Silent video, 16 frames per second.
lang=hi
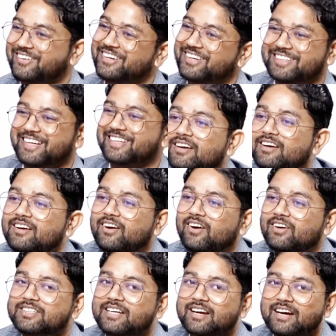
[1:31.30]
था सर और
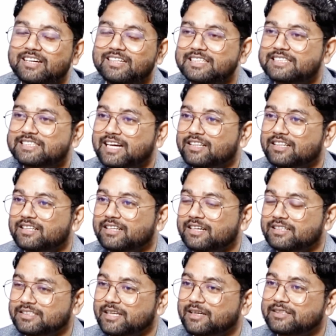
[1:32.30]
सर हाँ इसके साथ
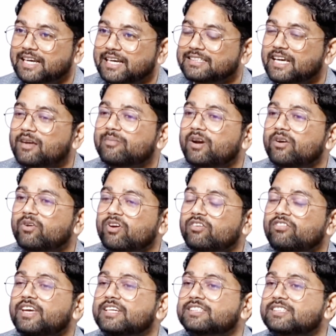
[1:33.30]
जैसा ही मेरा
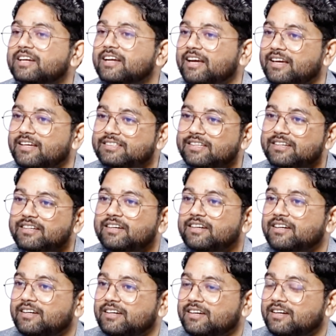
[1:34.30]
नोटिफिकेशन आया है
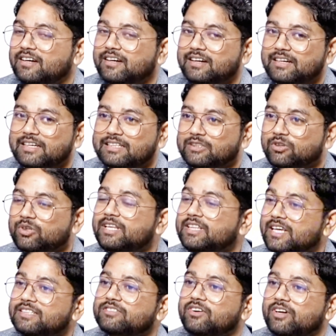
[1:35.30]
सर दो
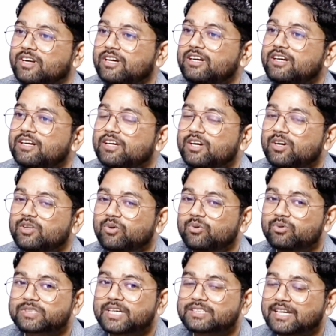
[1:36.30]
वाला
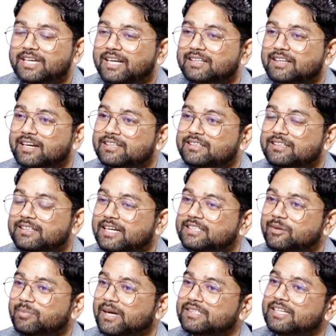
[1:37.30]
उसके साथ घर घर से
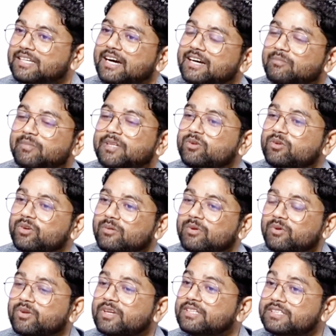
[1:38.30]
पैसा आना बंद हो गया
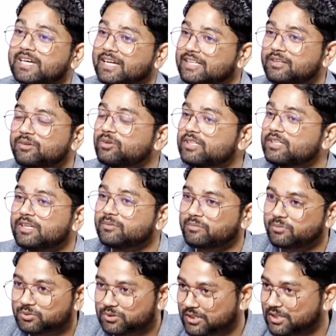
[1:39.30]
बिल्कुल की शादी हुई थी
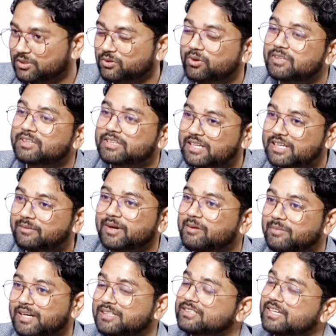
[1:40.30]
उससे तुरंत तीन महीने
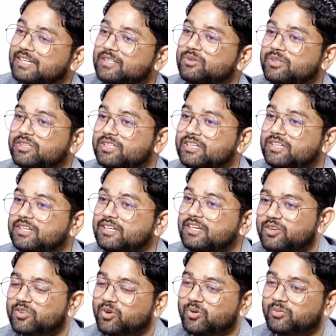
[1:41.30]
पहले शादी हुई थी
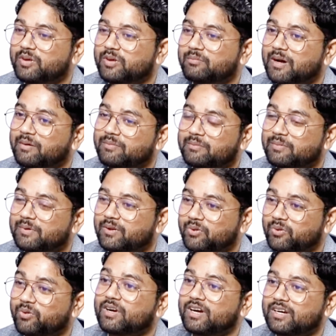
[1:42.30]
तो फिर पापा पे
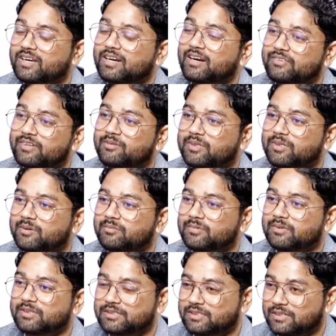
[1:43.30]
लोन आ गया काफ़ी मतलब
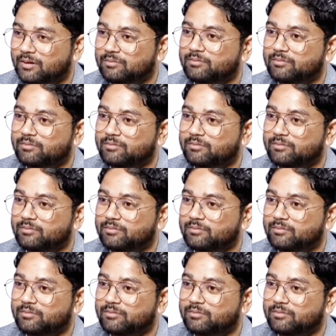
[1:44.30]
अब